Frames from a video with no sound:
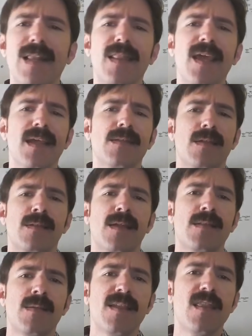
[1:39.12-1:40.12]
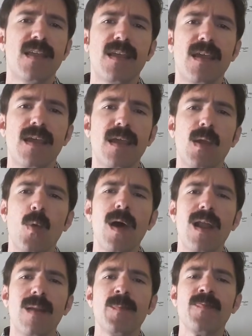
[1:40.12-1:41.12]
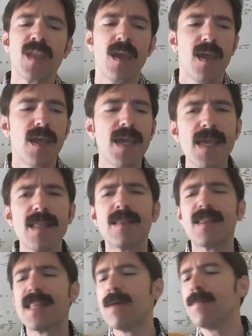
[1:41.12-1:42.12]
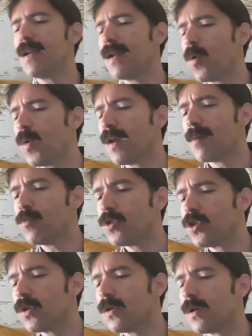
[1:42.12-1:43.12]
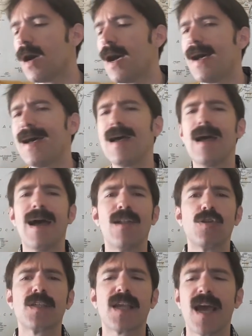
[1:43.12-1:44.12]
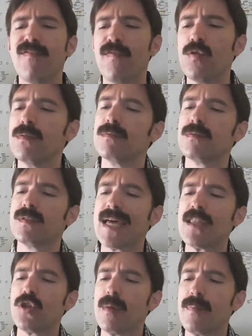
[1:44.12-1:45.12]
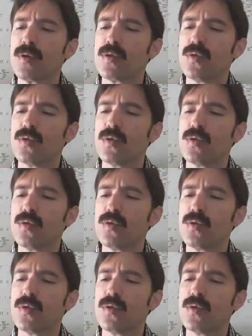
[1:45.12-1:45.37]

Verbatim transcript: el deck es exactamente igual. Y también recuerda mucho a, los Kaifun, tanto por